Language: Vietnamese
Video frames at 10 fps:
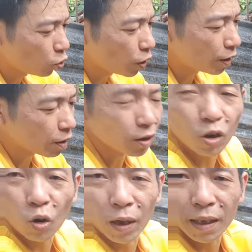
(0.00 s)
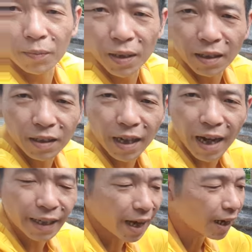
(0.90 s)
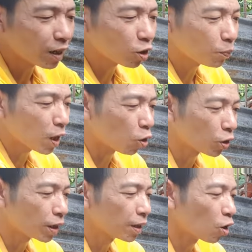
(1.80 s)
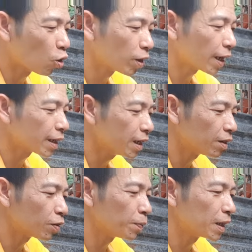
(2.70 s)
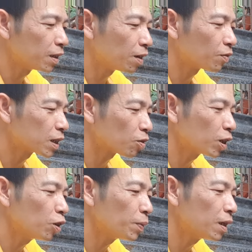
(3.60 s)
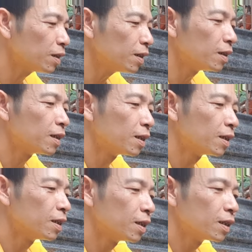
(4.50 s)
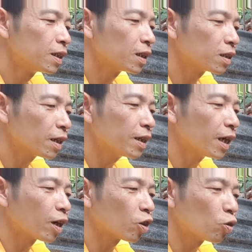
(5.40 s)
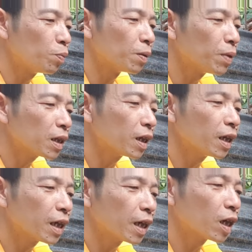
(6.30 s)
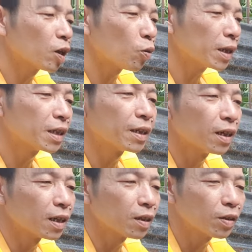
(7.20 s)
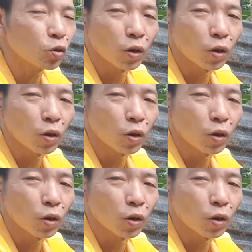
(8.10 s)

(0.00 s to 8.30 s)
nuôi nó cứ độ khoảng tầm tháng rưỡi hai tháng thì nó mới hồi hồi lại người về bình thường, và sau đấy nó mới lớn. Nhưng tất nhiên là nó cũng bị mất cái, cái, cái quá trình ở trong cái